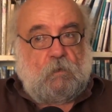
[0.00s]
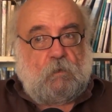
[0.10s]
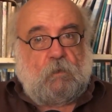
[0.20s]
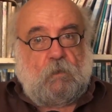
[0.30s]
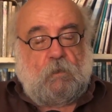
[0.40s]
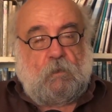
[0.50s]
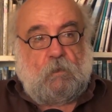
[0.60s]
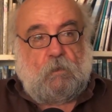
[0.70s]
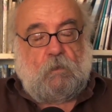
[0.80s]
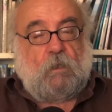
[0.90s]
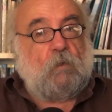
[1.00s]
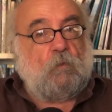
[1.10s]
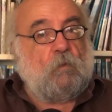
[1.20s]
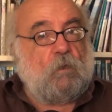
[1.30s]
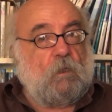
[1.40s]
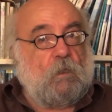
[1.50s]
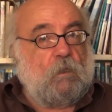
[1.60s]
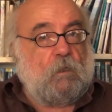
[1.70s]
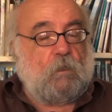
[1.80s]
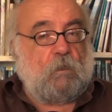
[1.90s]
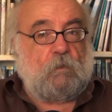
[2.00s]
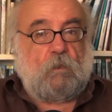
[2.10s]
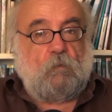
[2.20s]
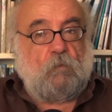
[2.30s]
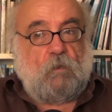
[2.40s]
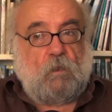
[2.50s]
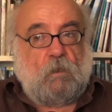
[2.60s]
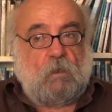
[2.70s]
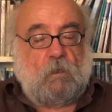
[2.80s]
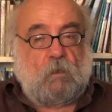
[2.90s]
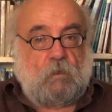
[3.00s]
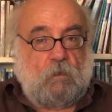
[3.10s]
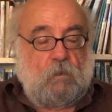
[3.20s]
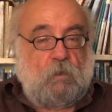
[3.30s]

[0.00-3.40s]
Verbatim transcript: de, anunciar, de anunciar